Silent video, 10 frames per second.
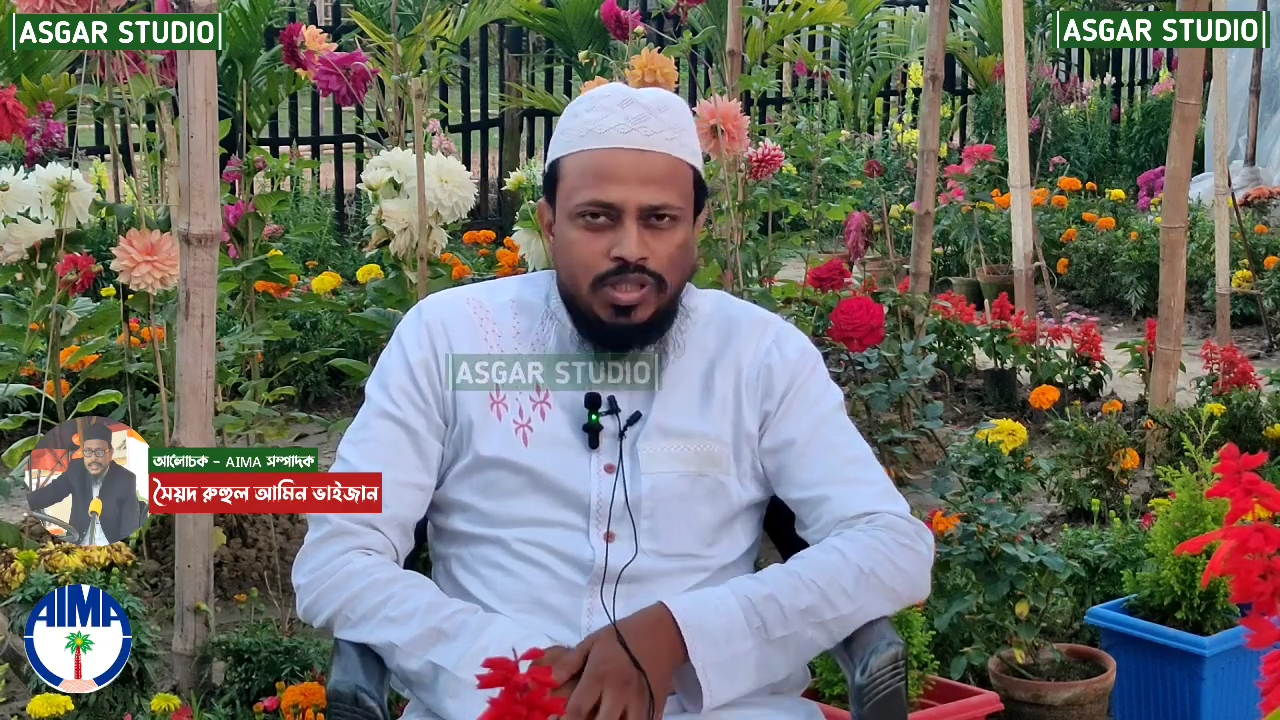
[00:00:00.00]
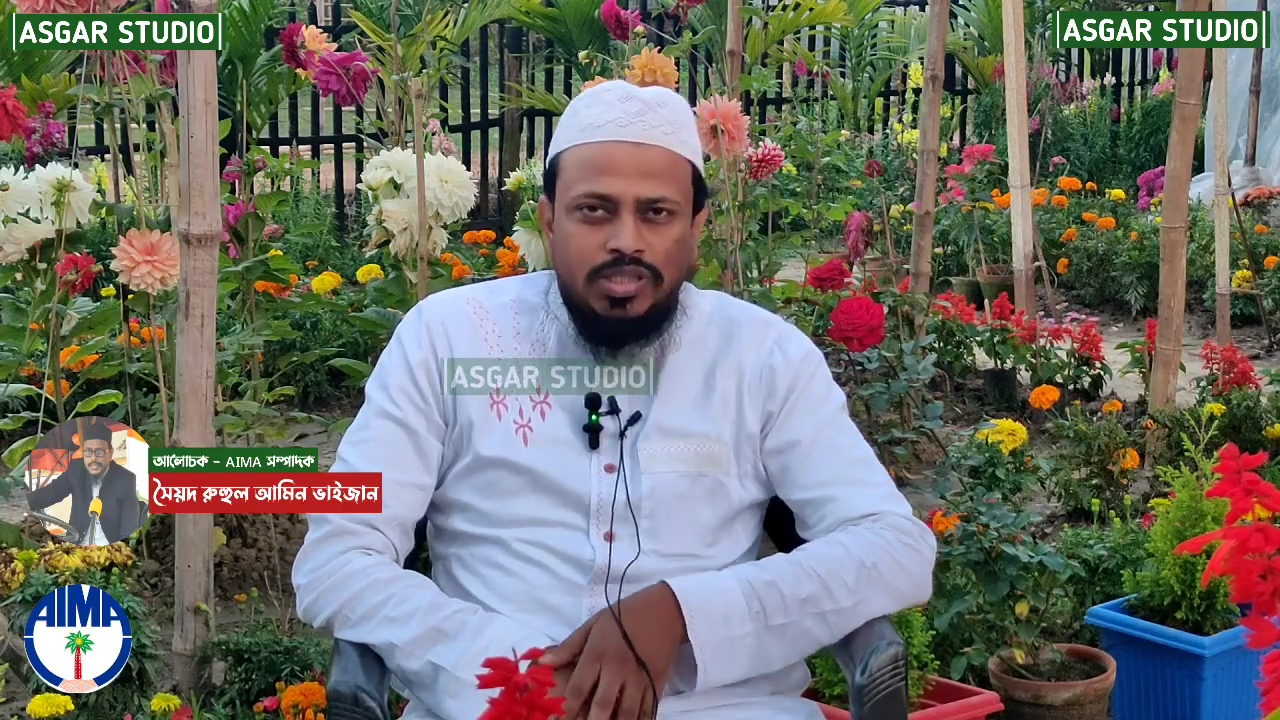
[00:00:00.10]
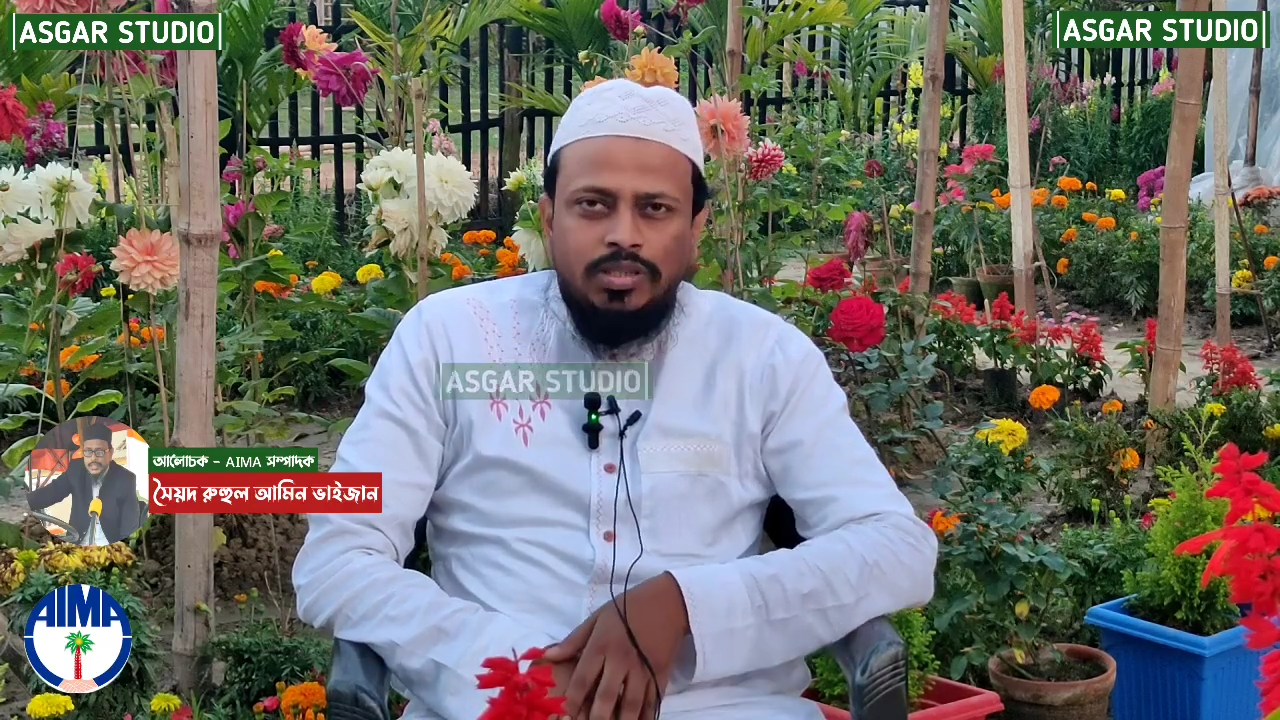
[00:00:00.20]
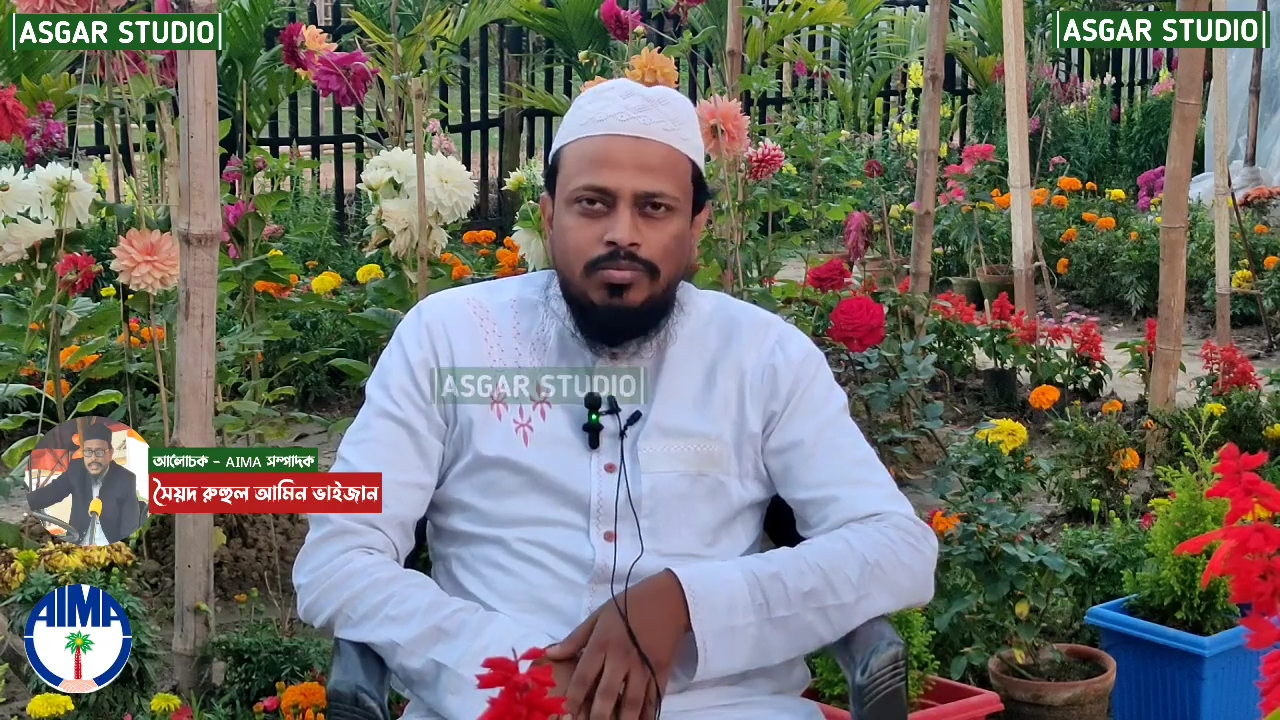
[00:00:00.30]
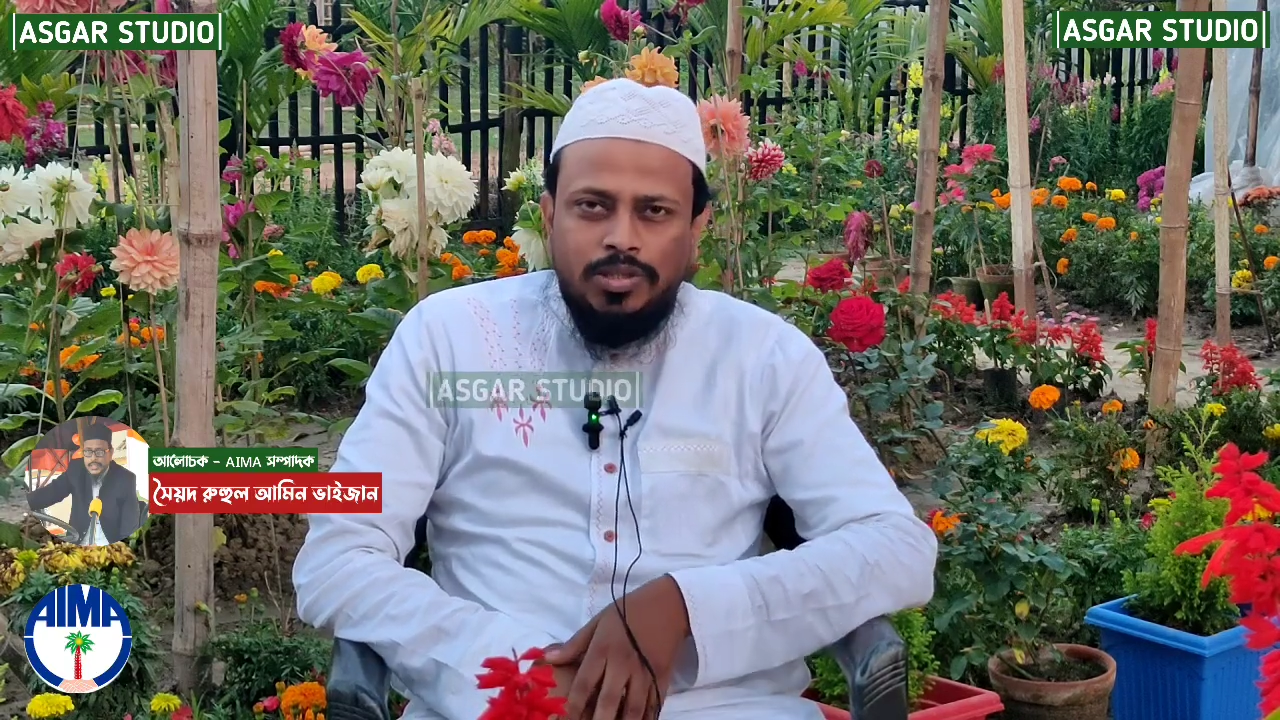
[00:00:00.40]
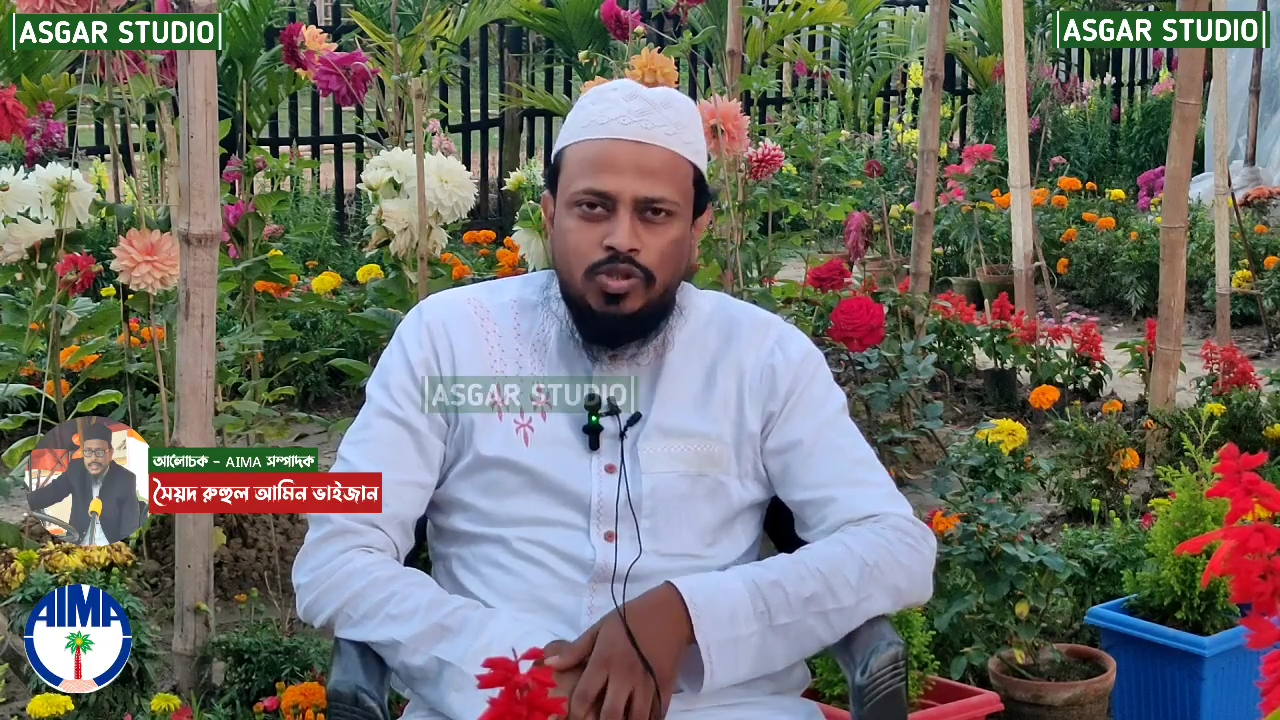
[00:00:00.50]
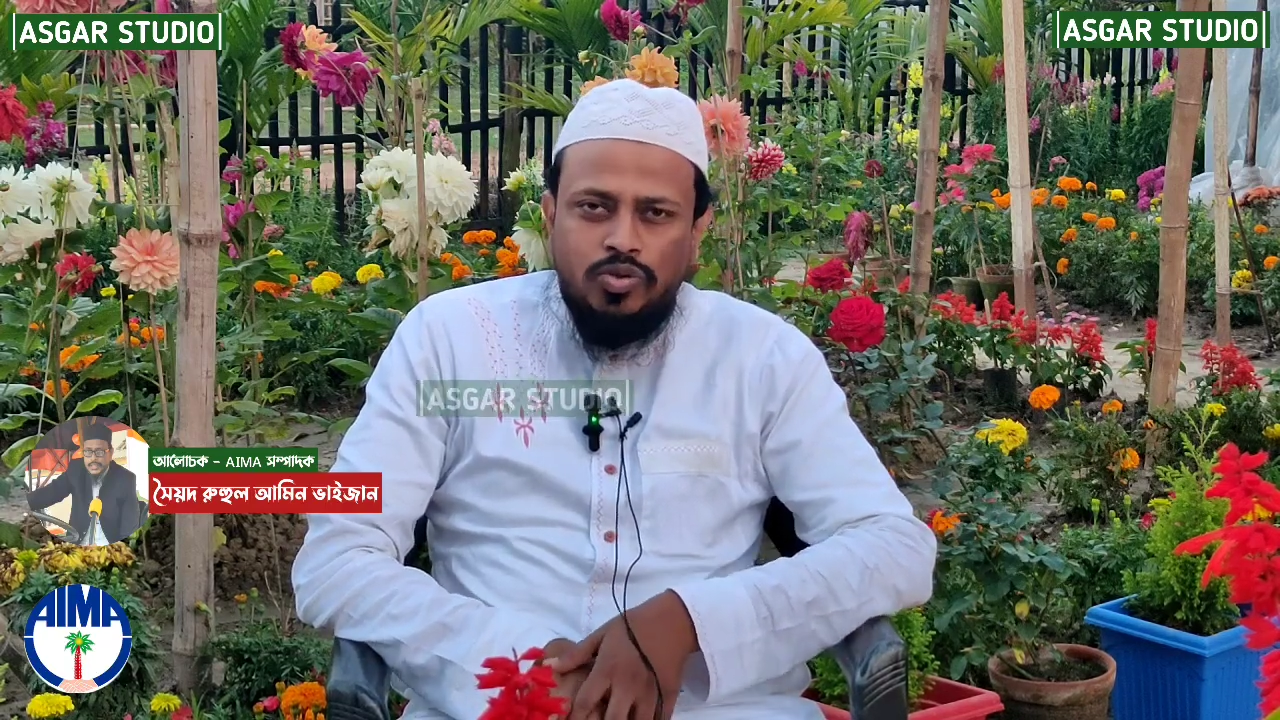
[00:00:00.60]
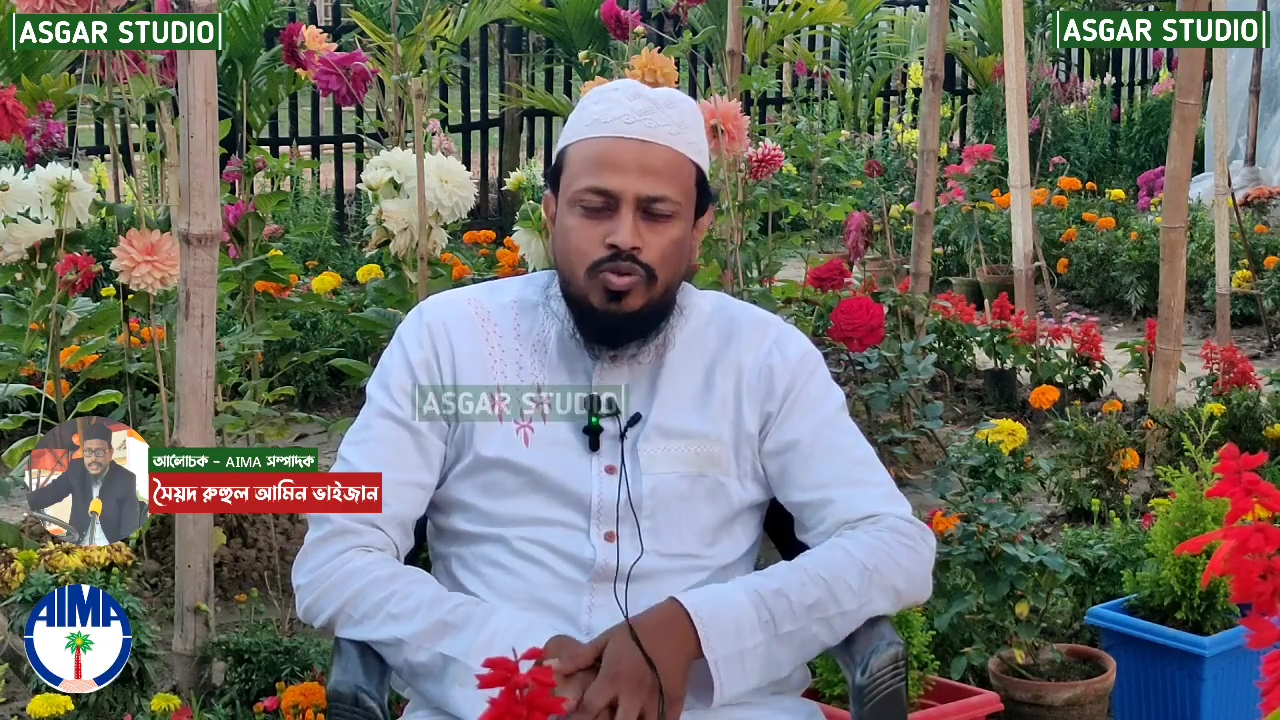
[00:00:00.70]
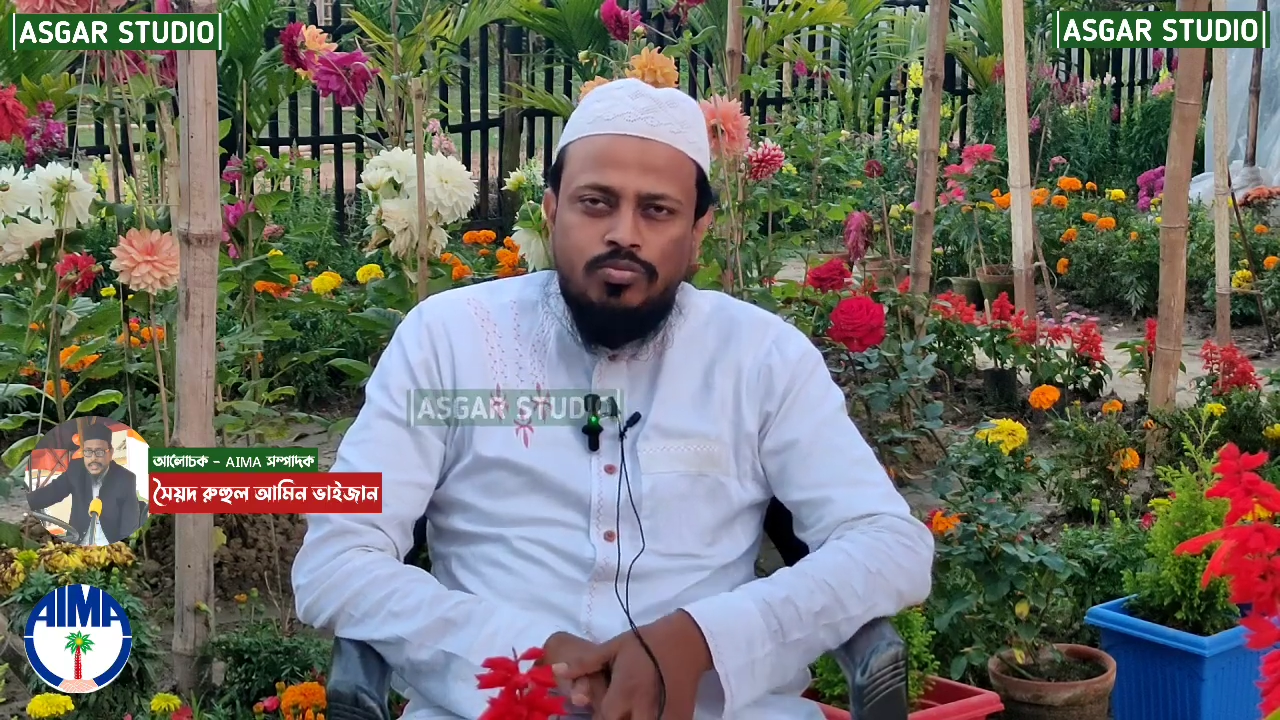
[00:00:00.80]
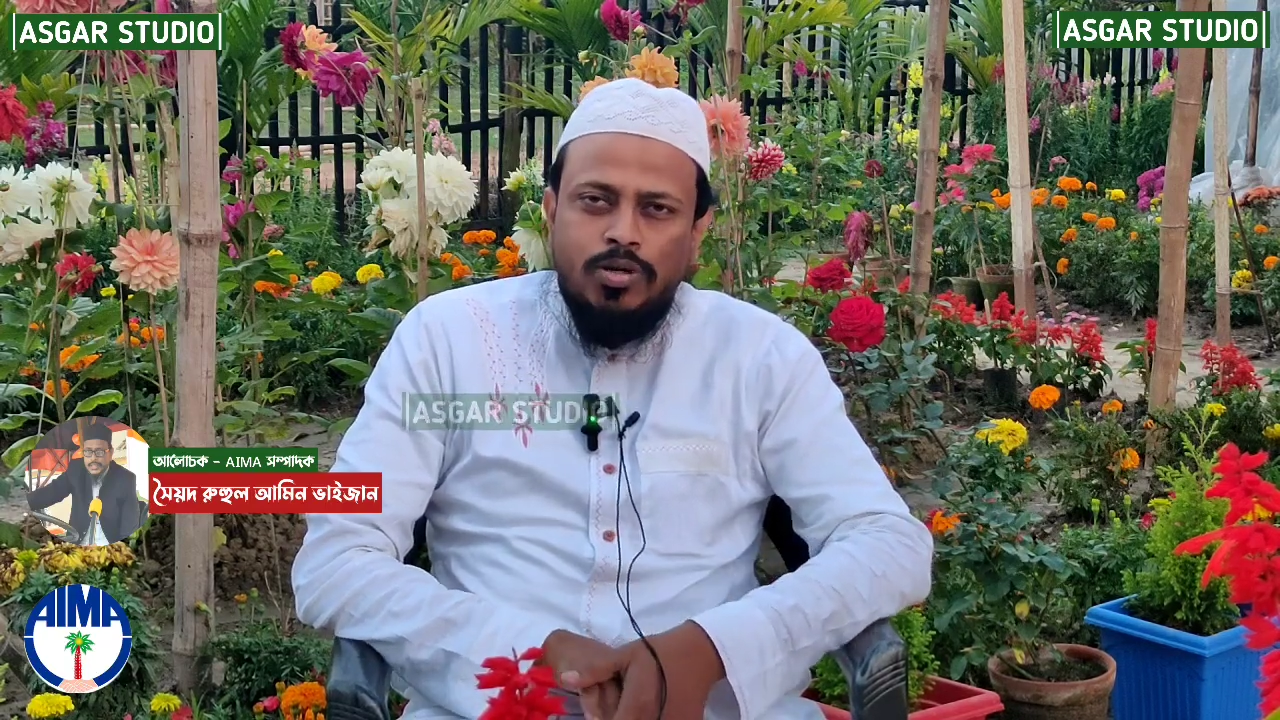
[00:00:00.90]
করেছি
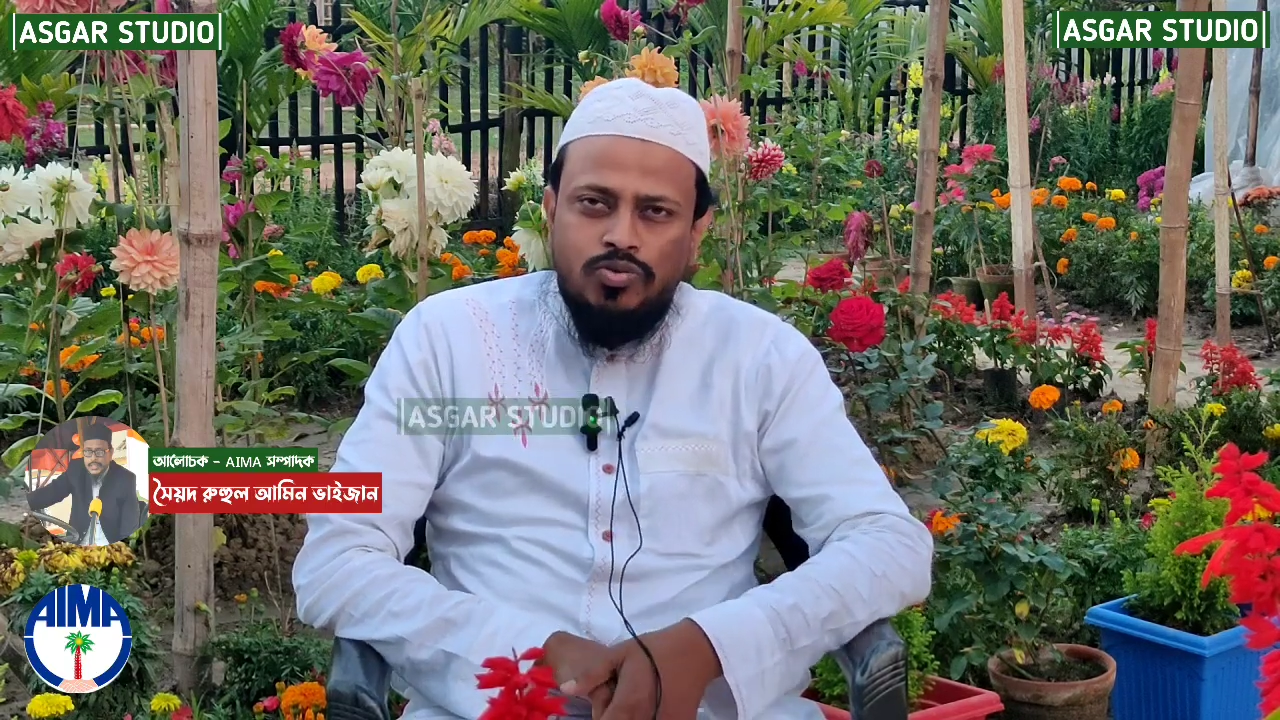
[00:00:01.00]
কিছু কিছু